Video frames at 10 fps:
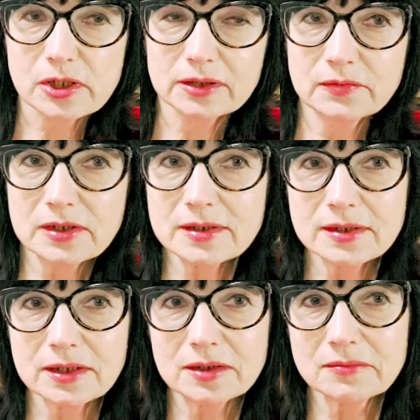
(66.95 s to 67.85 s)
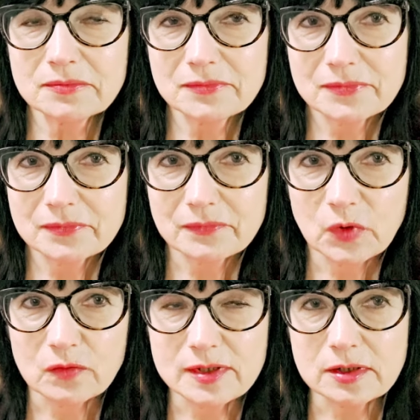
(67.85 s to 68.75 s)
латвийские,
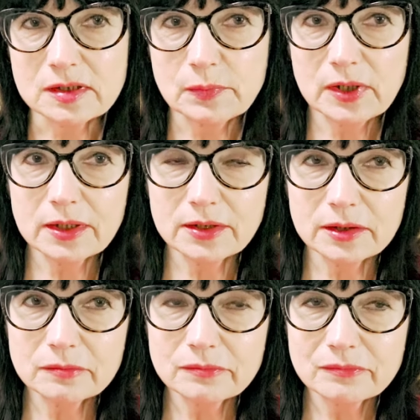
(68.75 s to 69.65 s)
новости сплетни.